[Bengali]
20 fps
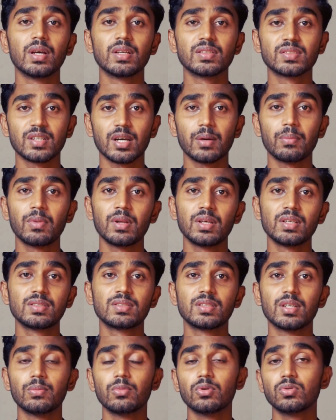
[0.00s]

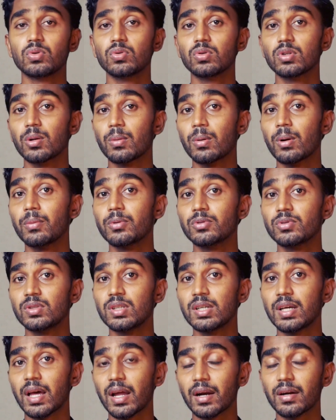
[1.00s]
এস্টাবলিশড এবং সুন্দরভাবে
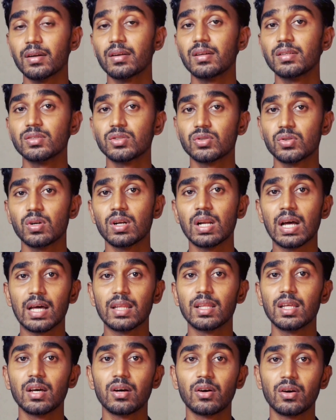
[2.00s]
যদি ক্যারেক্টারাইজেশন না
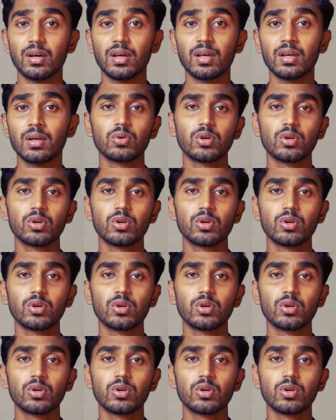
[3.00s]
দেওয়া হয়